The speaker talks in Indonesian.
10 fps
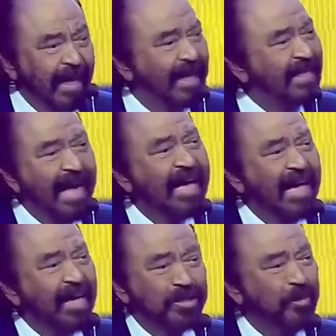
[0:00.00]
dengan
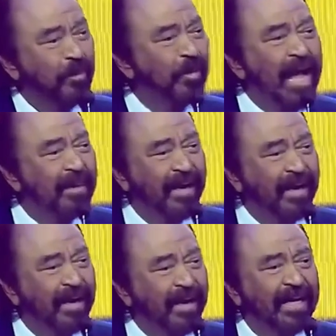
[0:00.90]
membuat tambahan
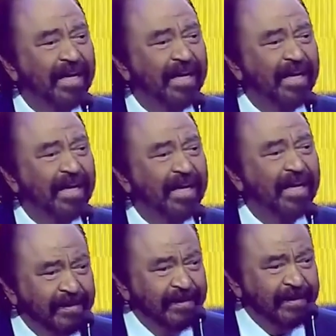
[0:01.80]
aturan.
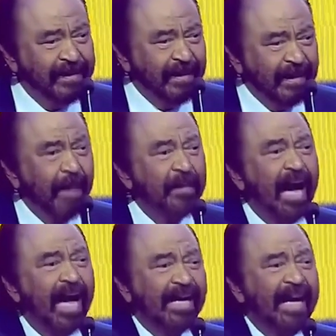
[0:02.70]

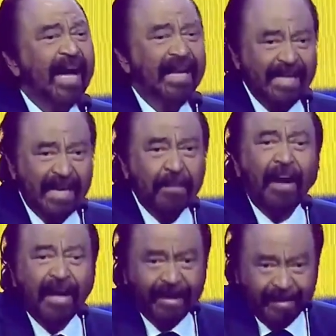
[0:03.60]
Mengakali undang-undang
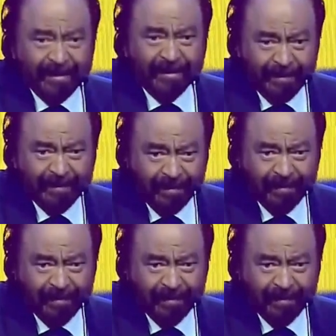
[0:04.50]
ini pun